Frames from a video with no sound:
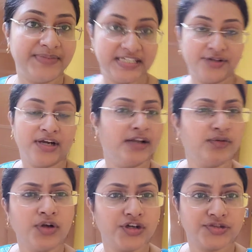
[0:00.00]
বেশি হয়ে গেল
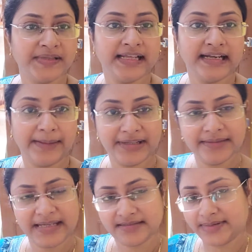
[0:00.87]
কোনো অসুবিধা নেই
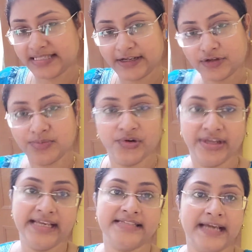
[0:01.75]
আমাদের মাঝে মাঝে এরকম
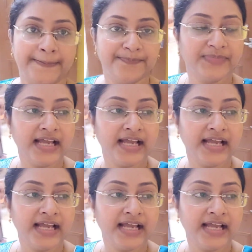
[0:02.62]
হয়েই যায়